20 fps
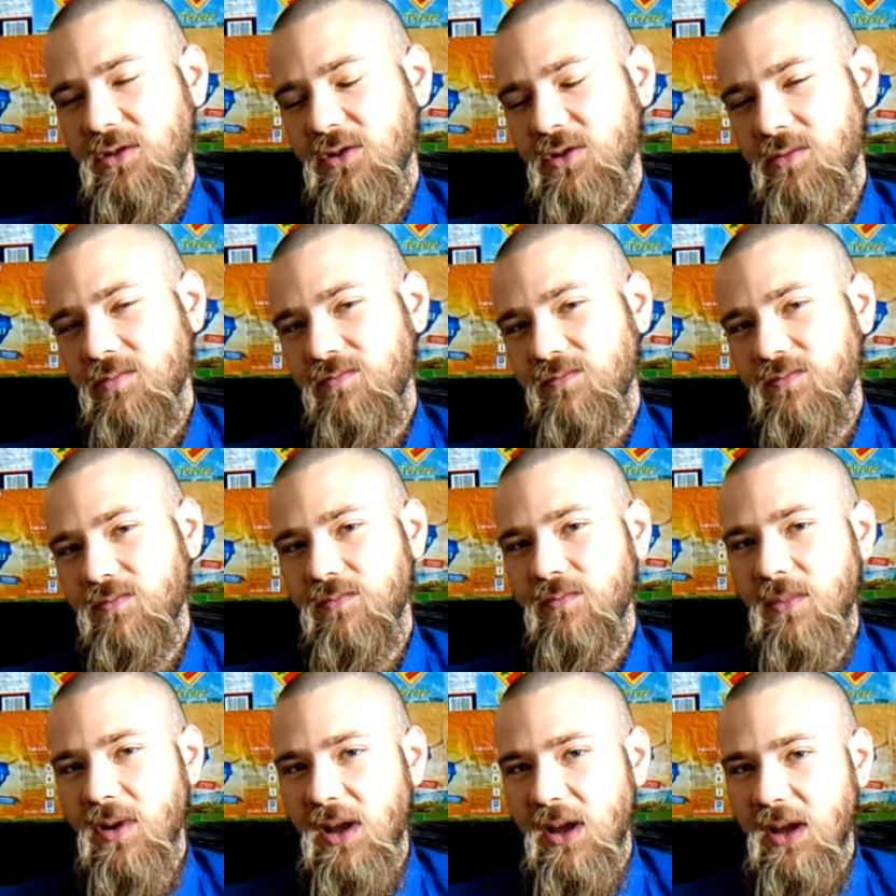No,
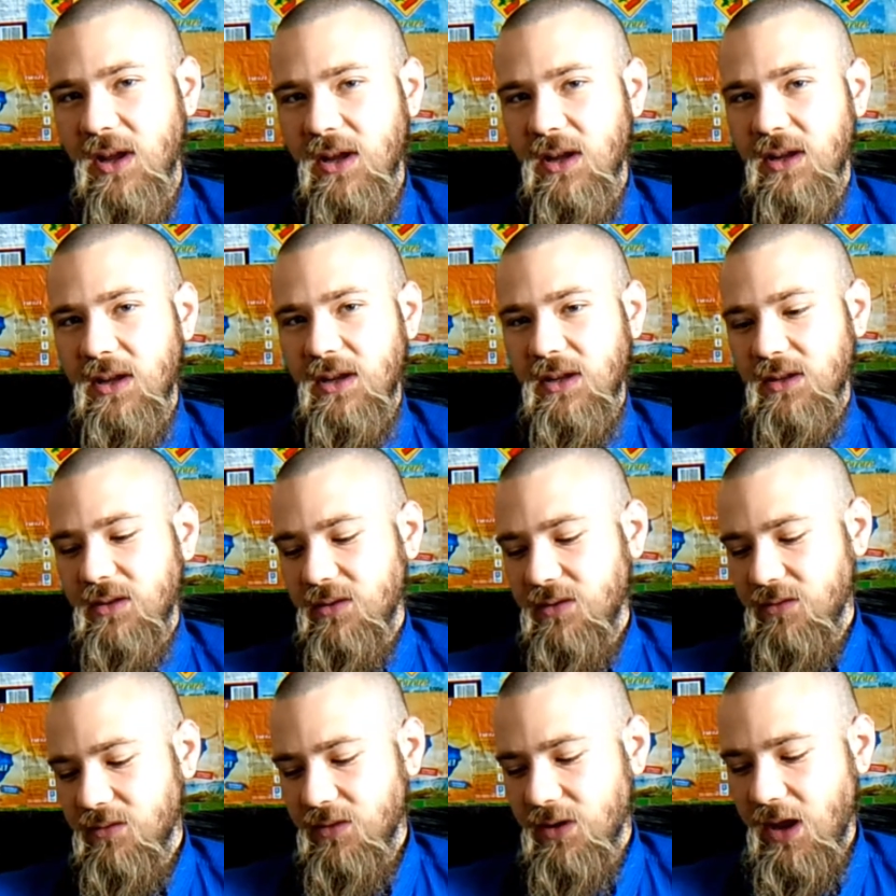
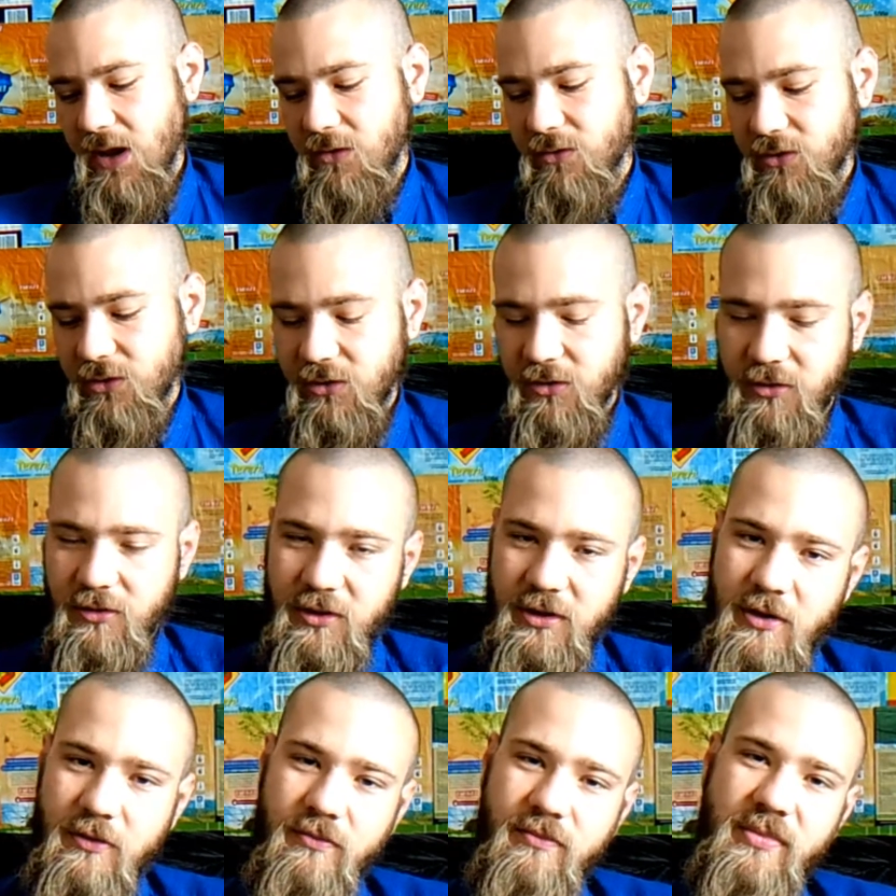jakoś no,
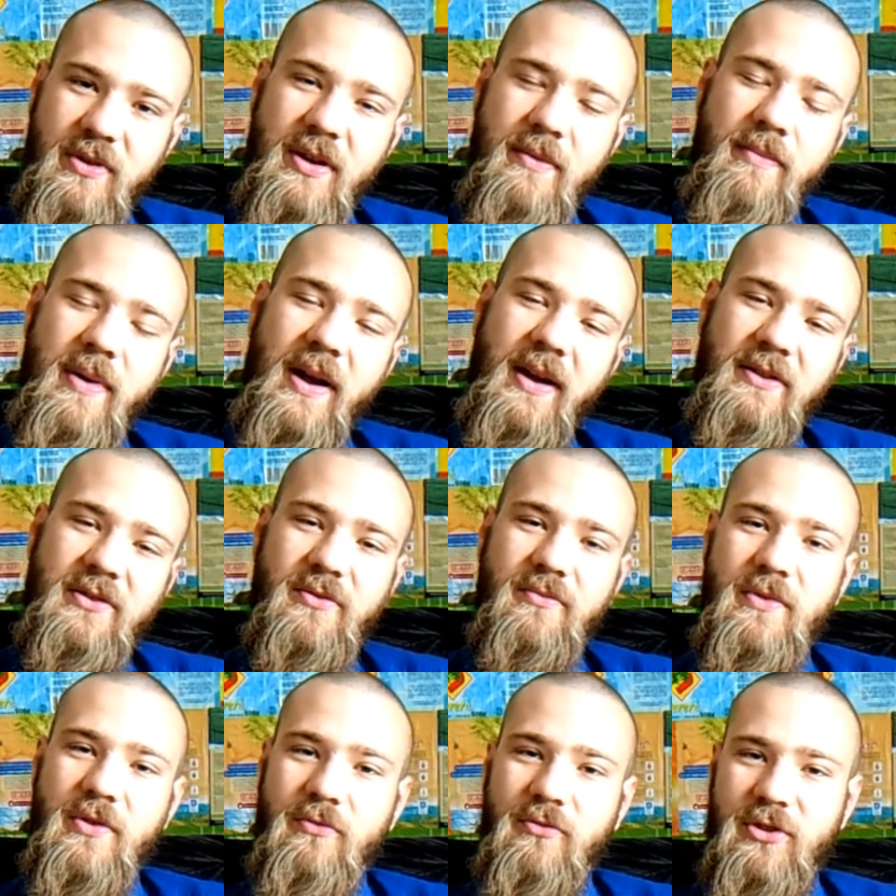nie, nie
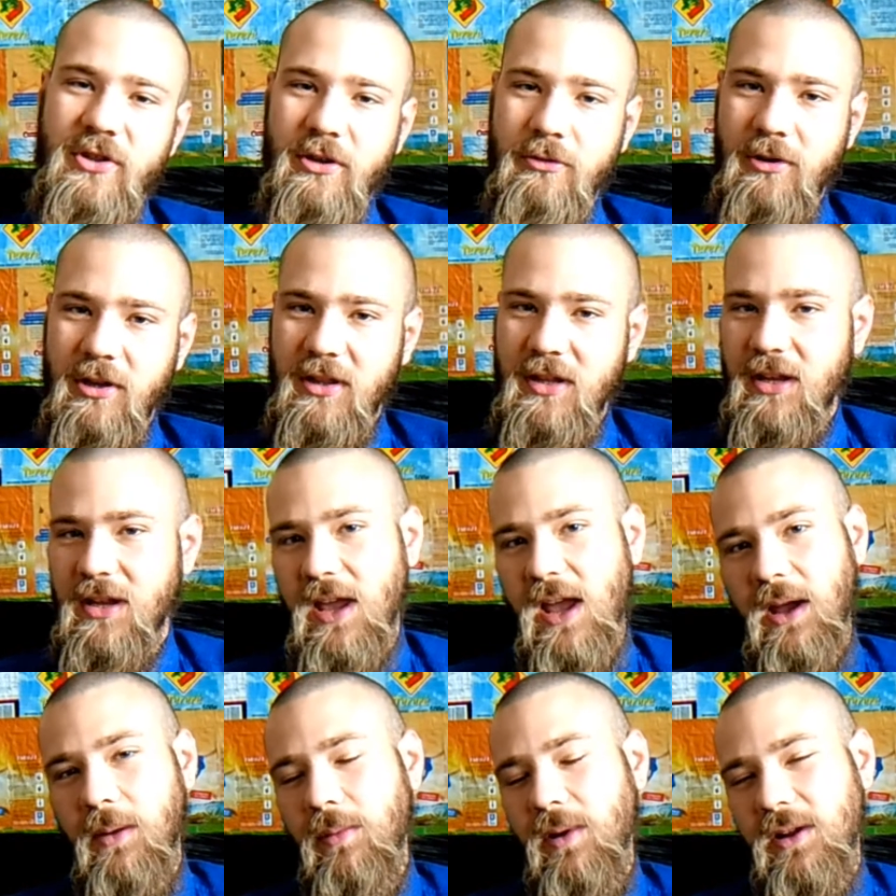bardzo mnie urzekła ta
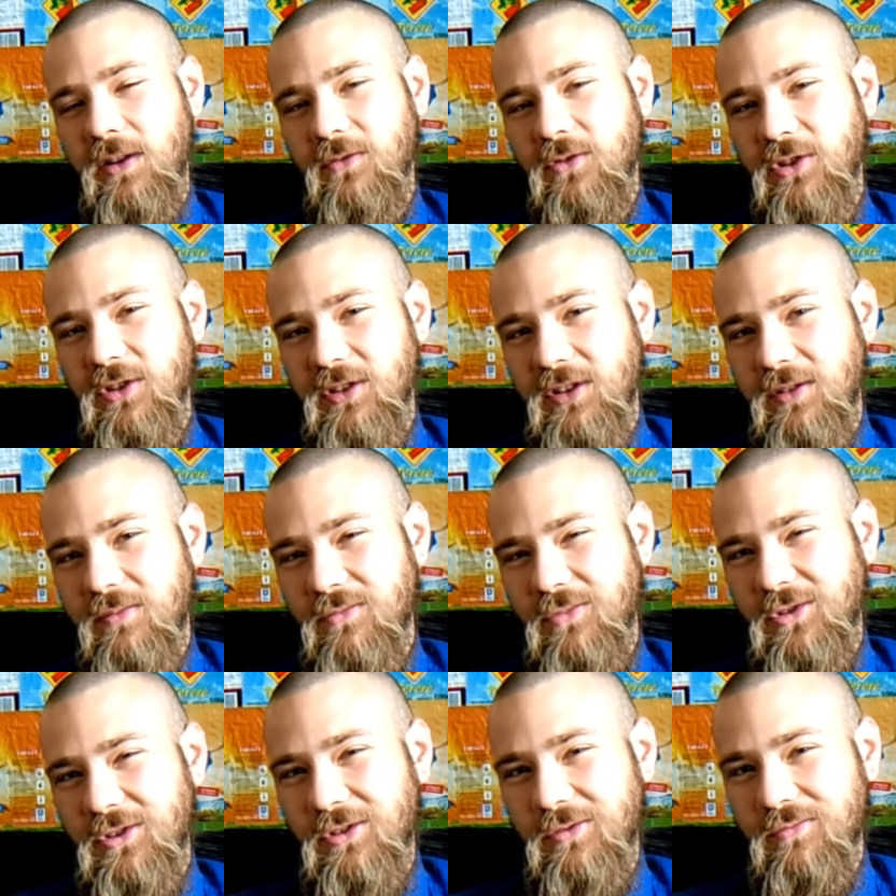yerba, nie wszystkie
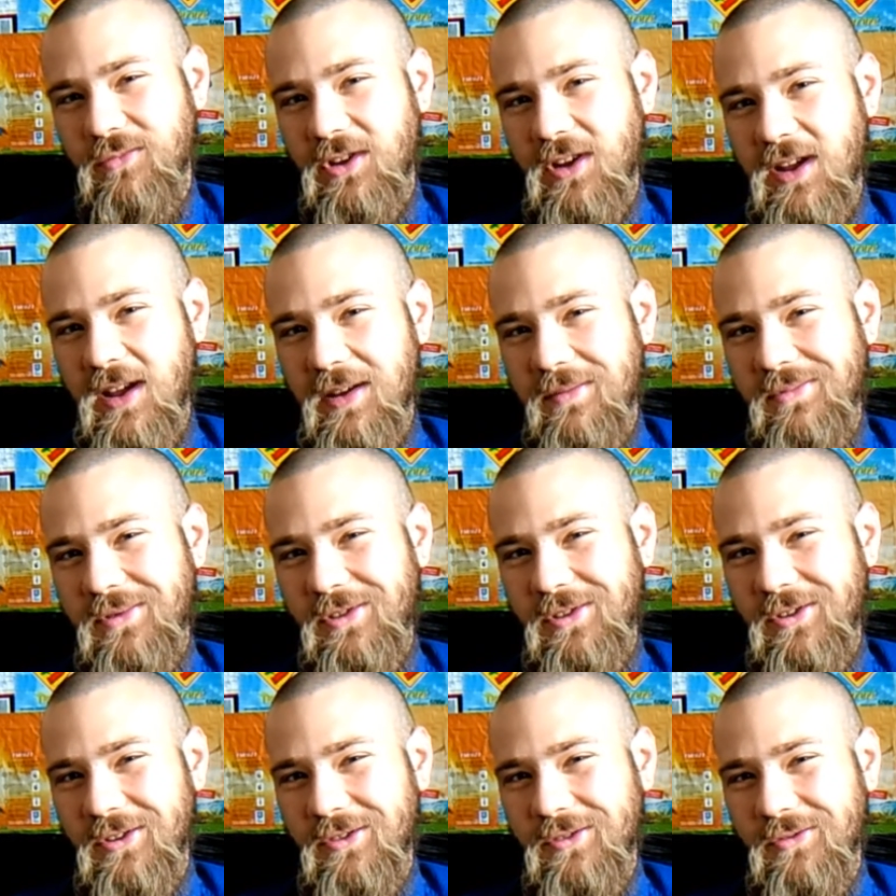muszą mnie
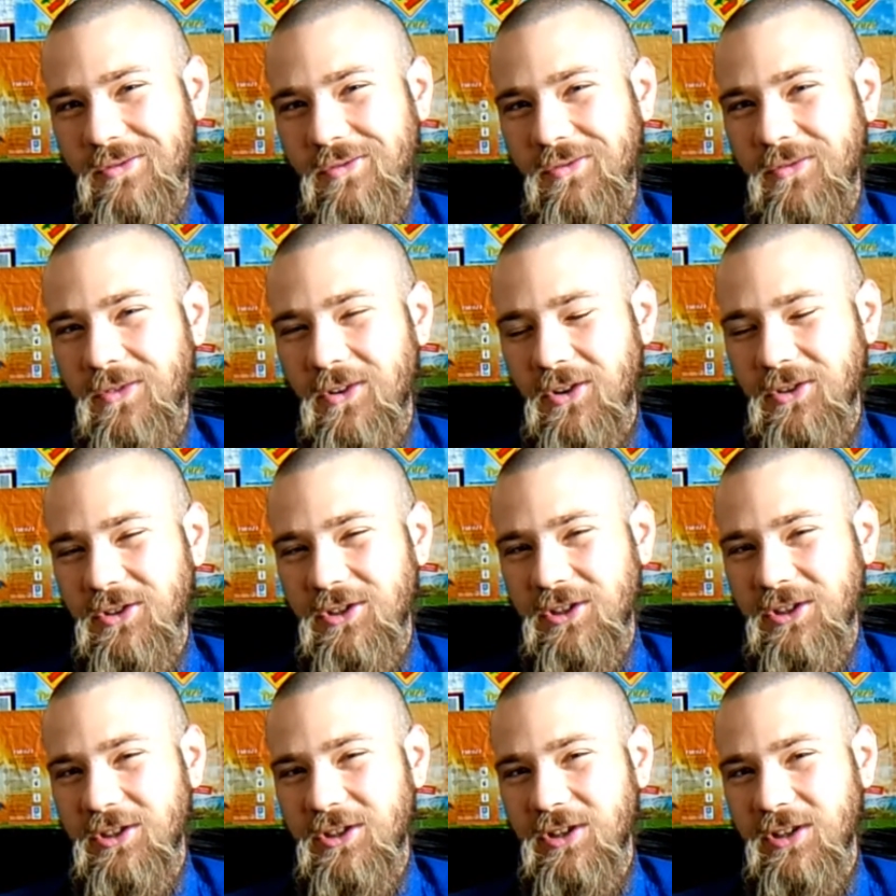jakby no,
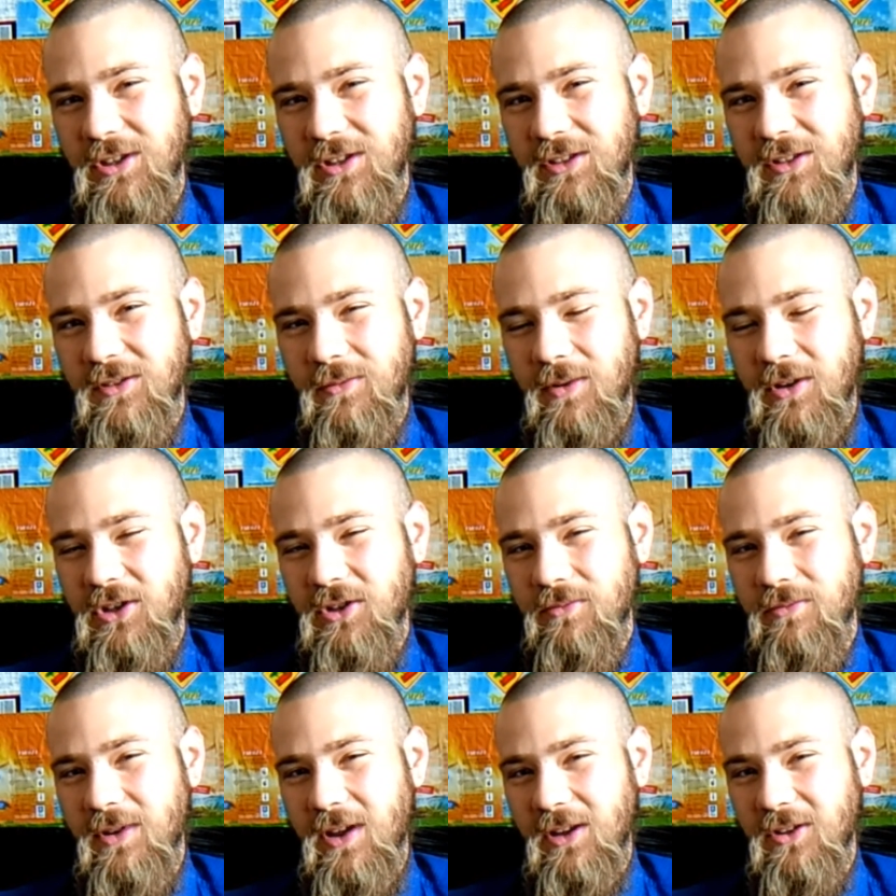uwodzić. E,
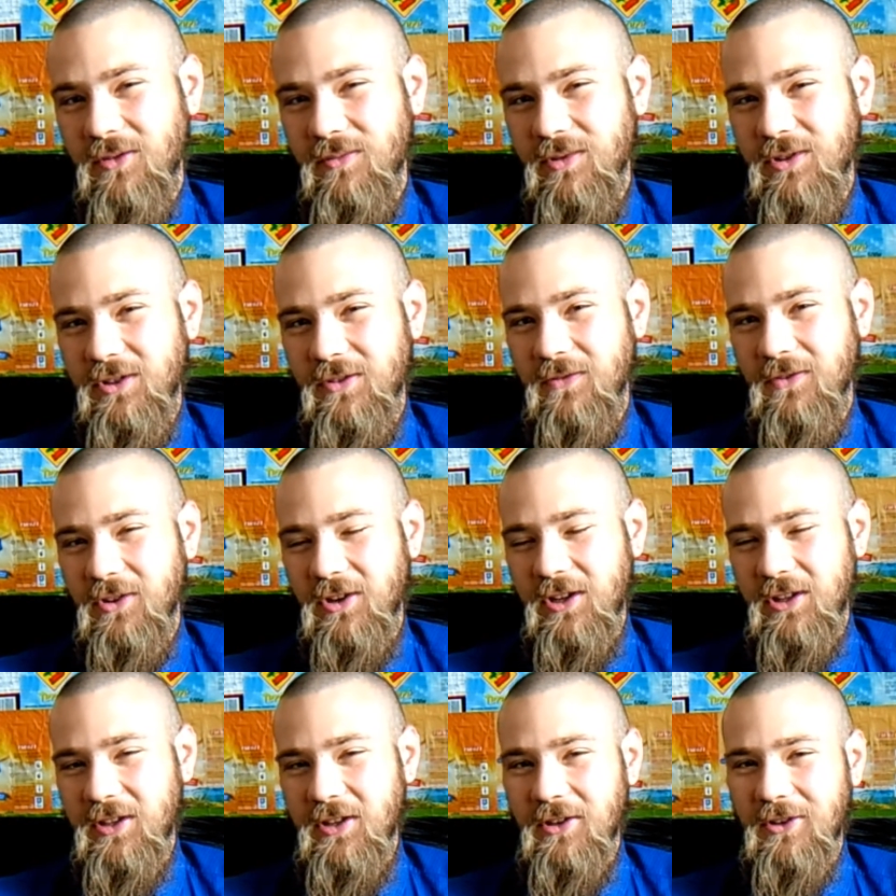zobaczymy jak to będzie w
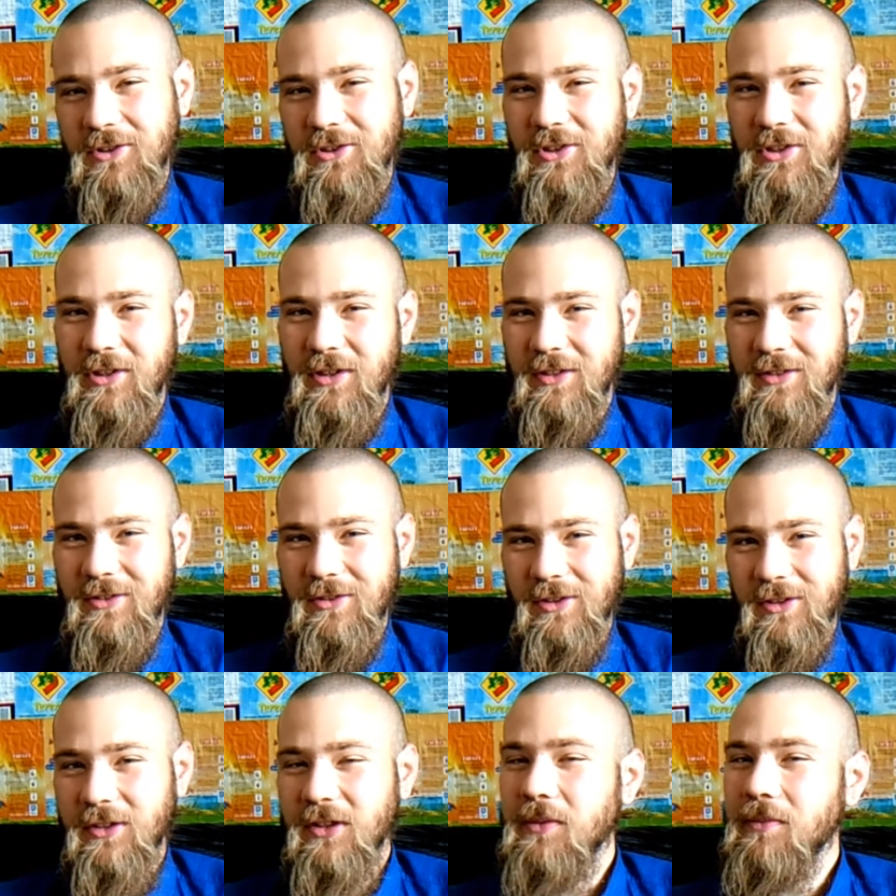kolejnych odcinkach z
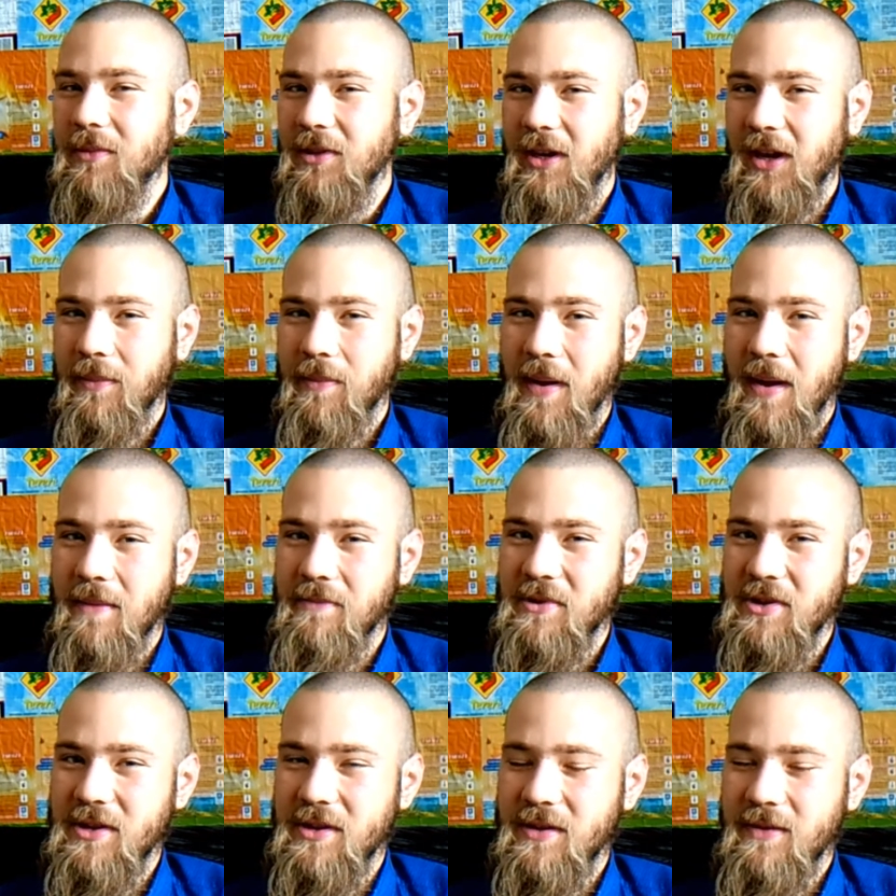kolejnymi
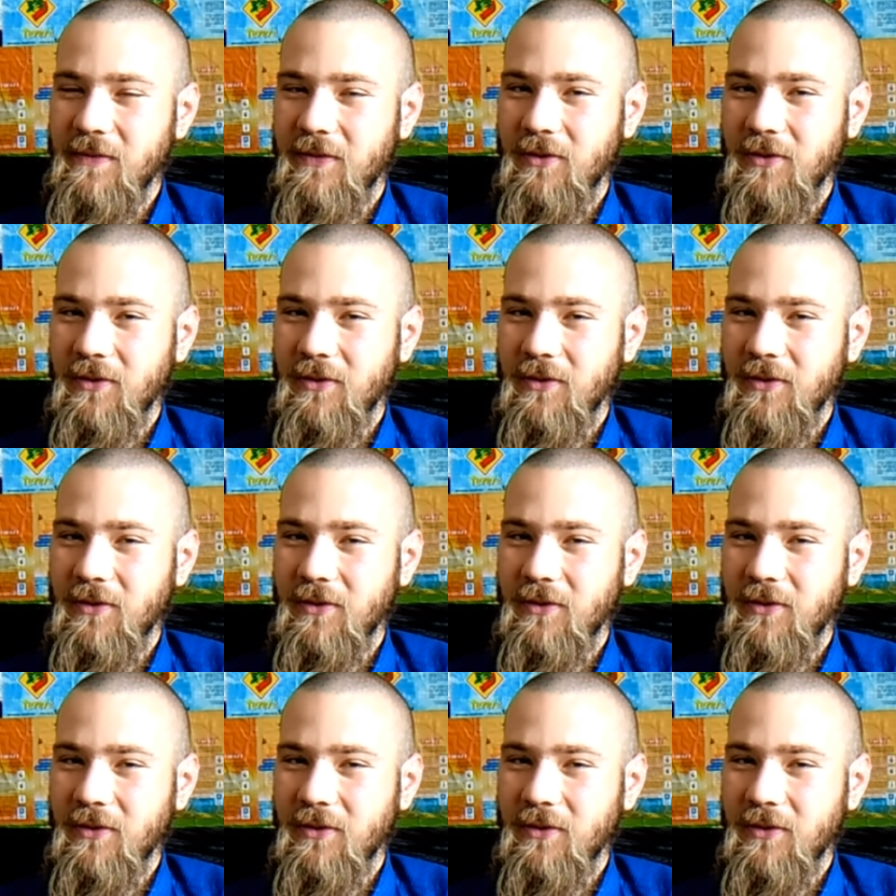yerbami.